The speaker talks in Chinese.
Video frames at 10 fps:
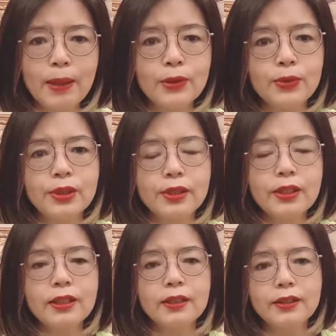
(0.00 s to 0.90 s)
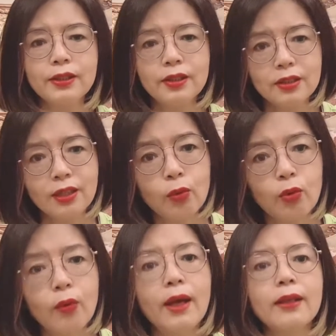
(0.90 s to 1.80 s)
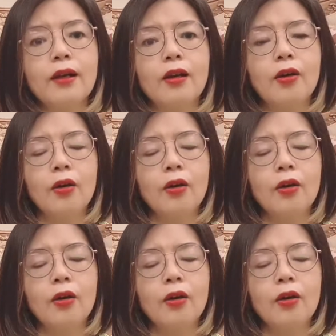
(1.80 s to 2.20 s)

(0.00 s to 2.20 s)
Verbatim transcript: 八九十的可能性是在国外养老。